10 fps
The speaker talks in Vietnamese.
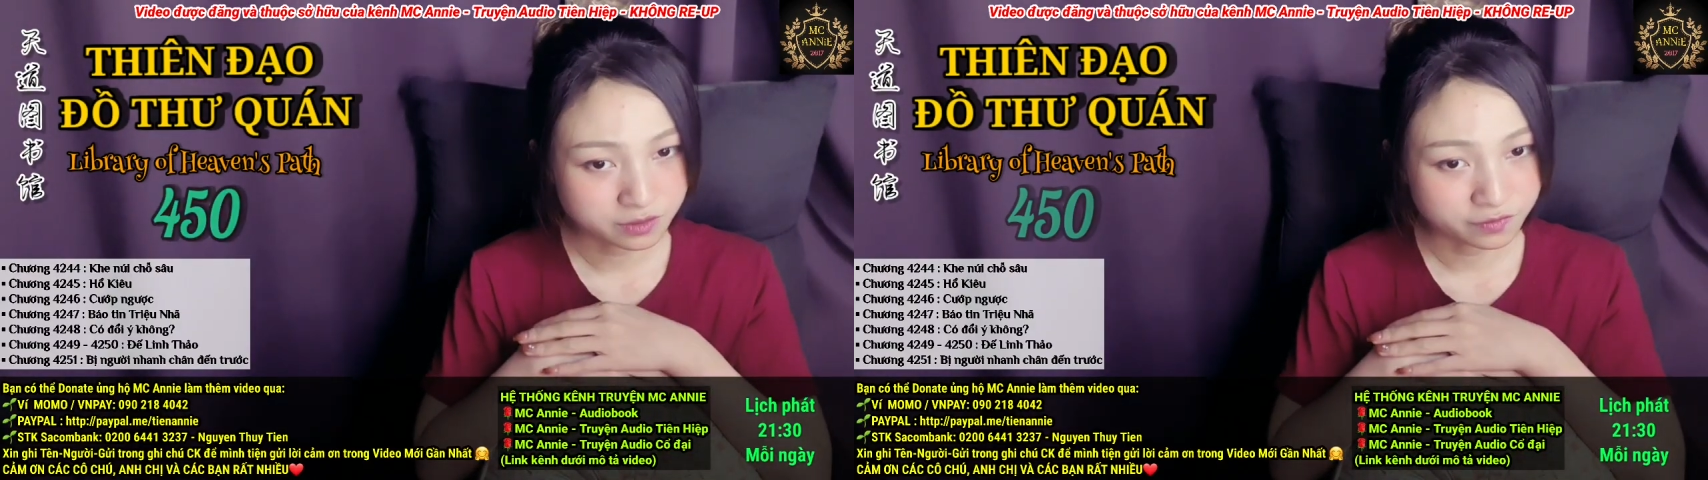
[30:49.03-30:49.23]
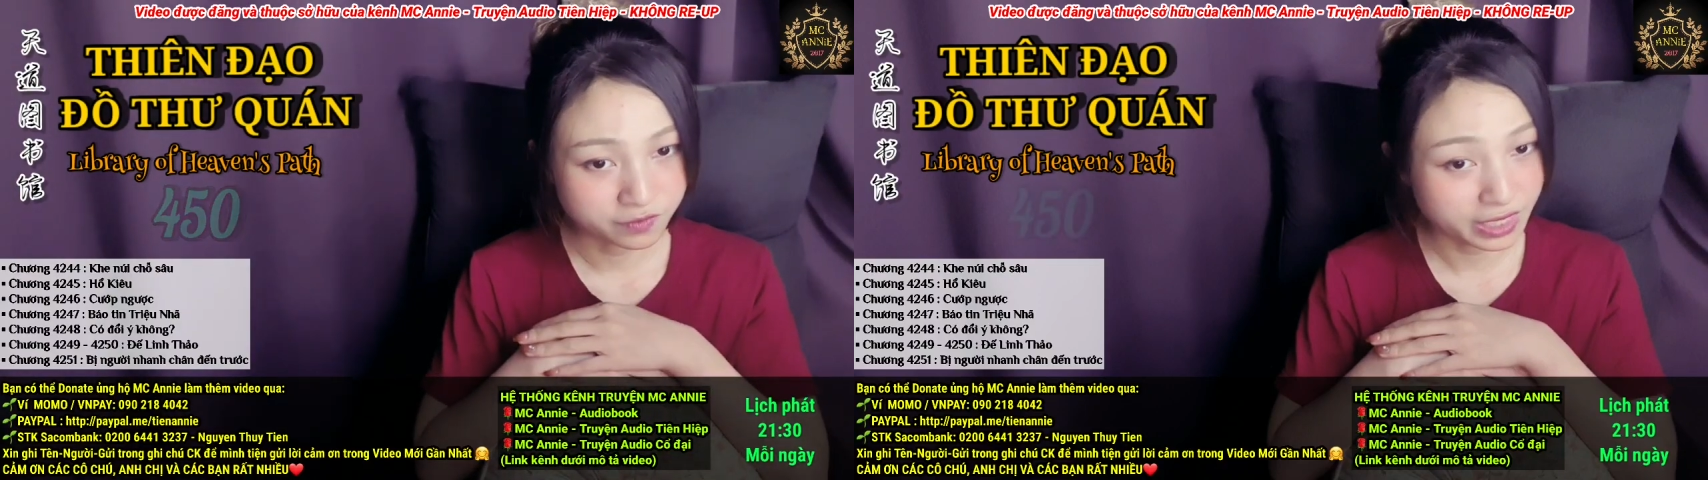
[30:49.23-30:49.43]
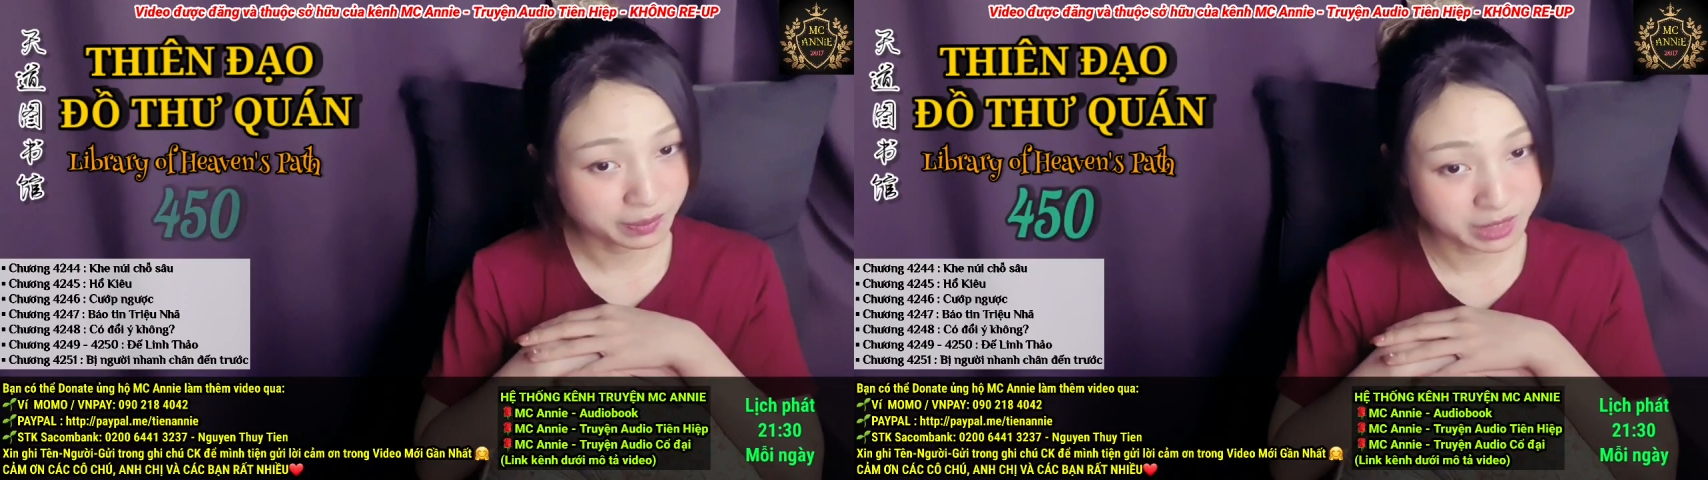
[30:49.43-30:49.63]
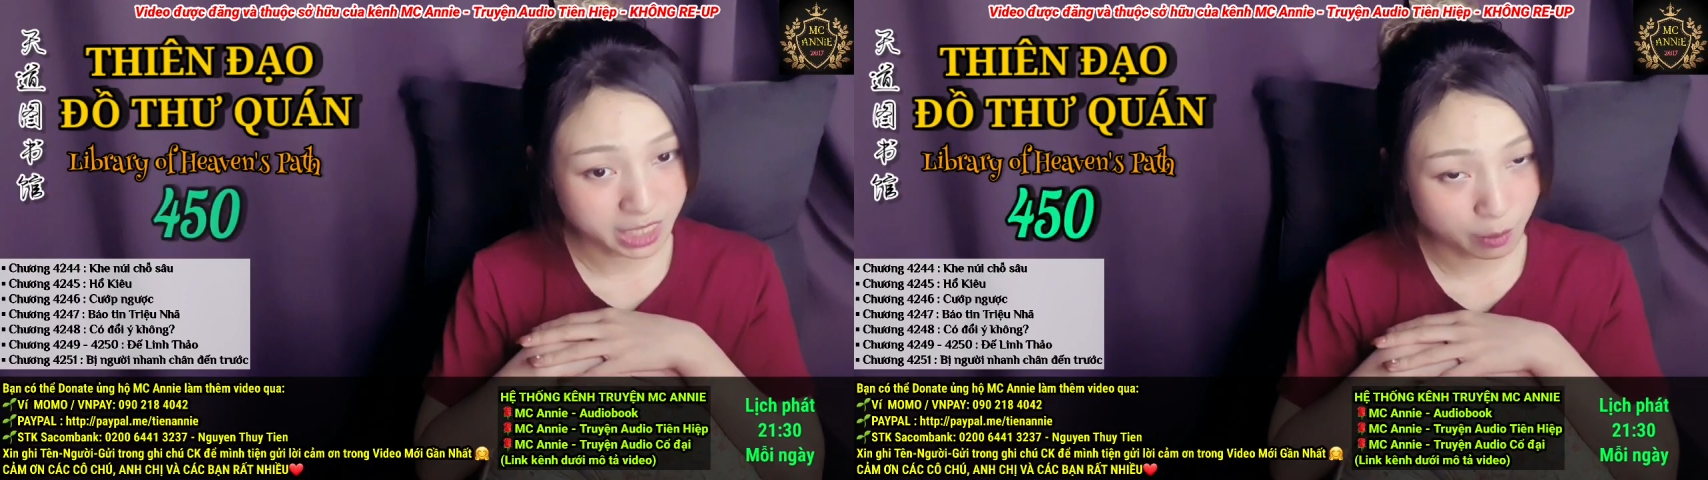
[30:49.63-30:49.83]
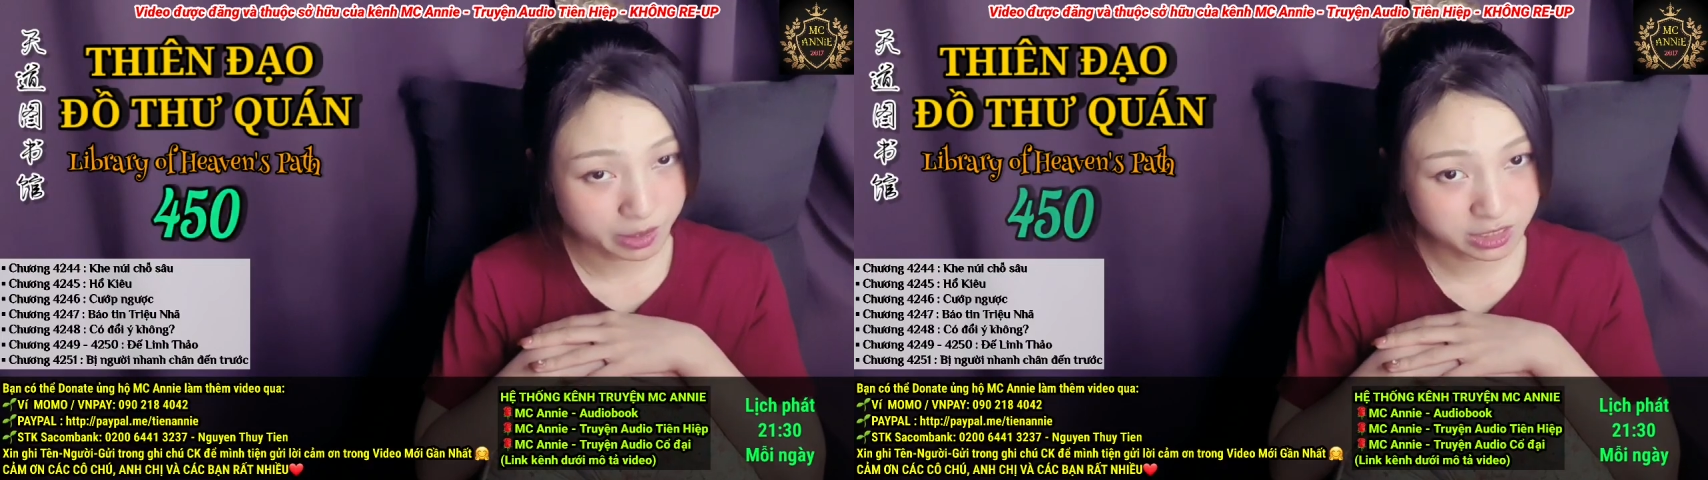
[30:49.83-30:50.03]
phải làm thế
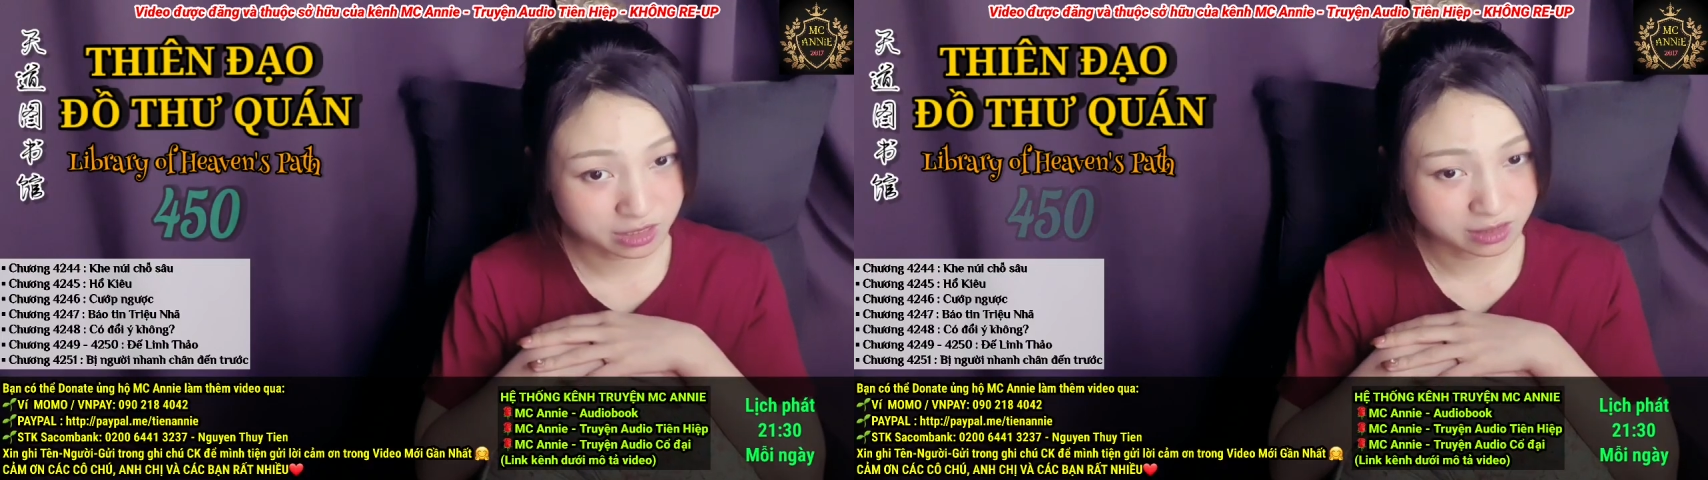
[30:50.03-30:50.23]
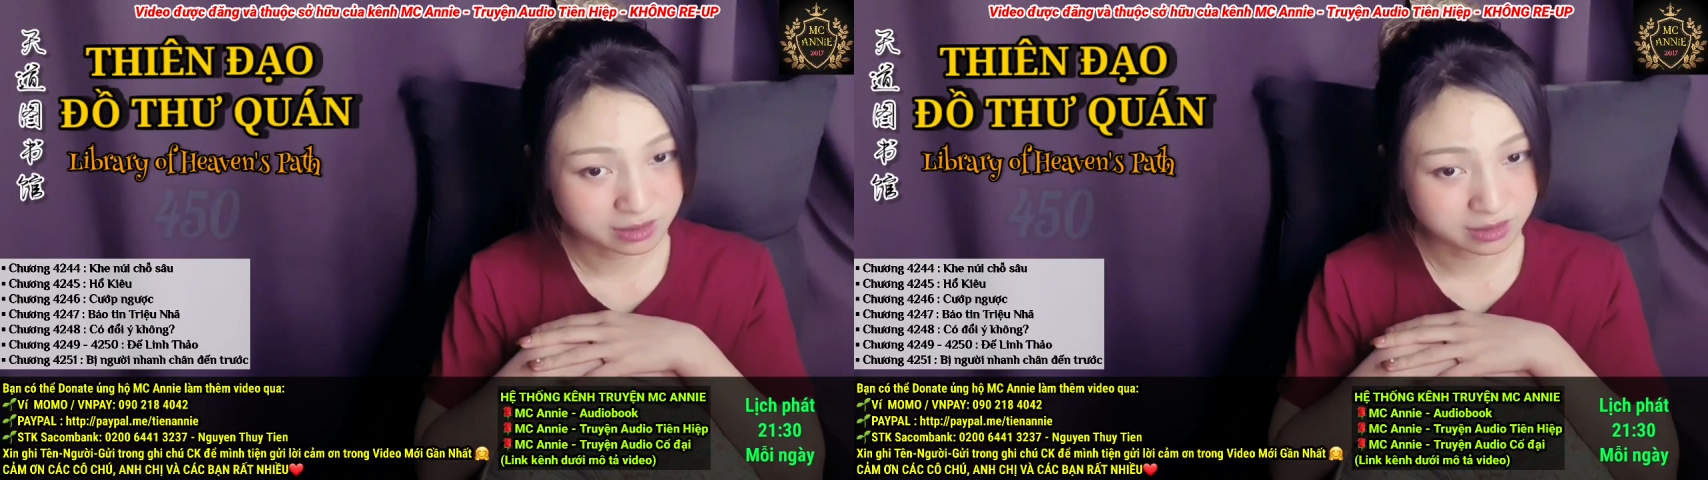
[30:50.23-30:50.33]
nào bây giờ